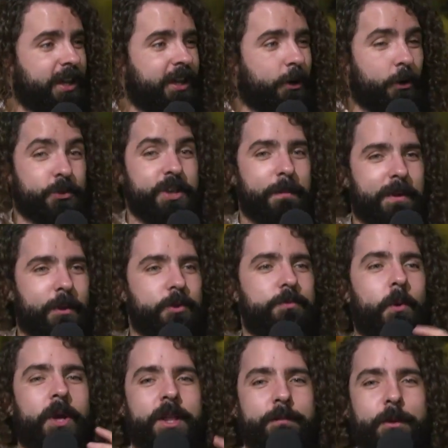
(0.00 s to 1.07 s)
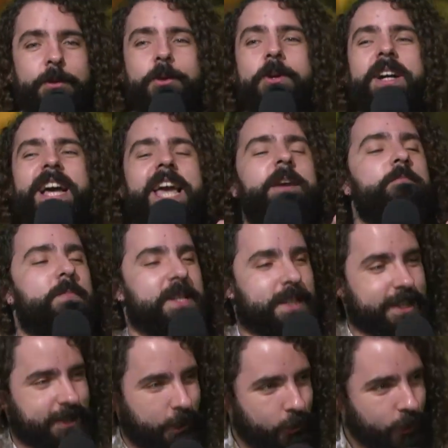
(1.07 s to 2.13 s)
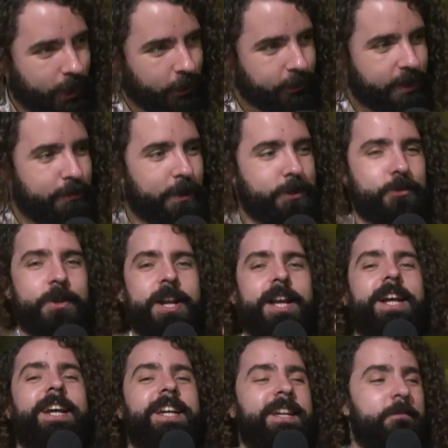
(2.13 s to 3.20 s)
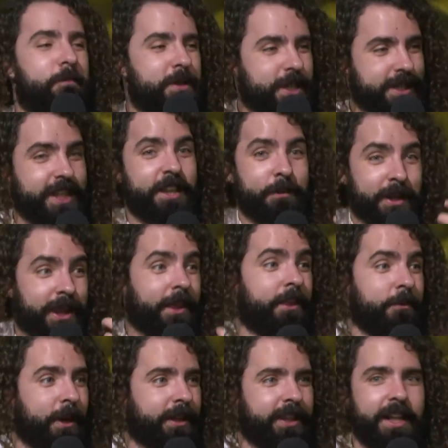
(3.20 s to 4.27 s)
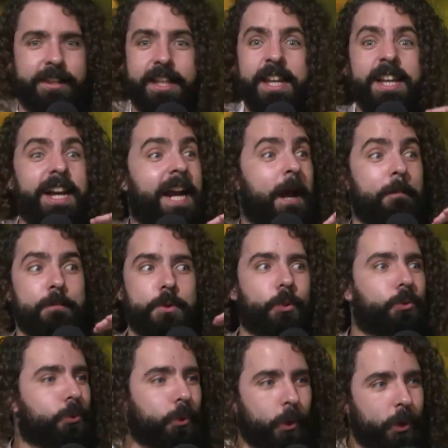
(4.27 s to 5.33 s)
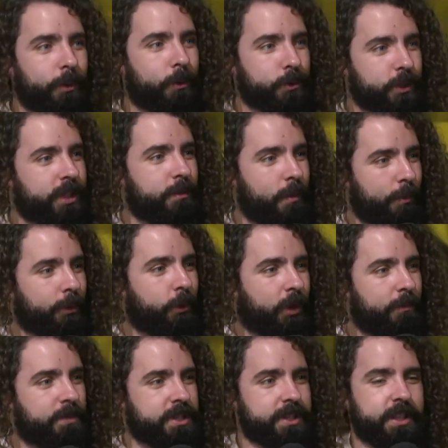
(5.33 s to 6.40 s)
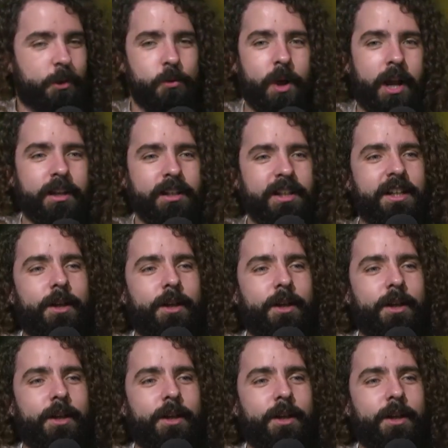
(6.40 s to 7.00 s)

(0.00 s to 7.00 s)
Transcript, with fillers: los llamados, porque de pronto empezaste a jugar con el personaje, empezaste de verdad a divertirte, cambió tu tono de voz en el momento que empezaste a jugar.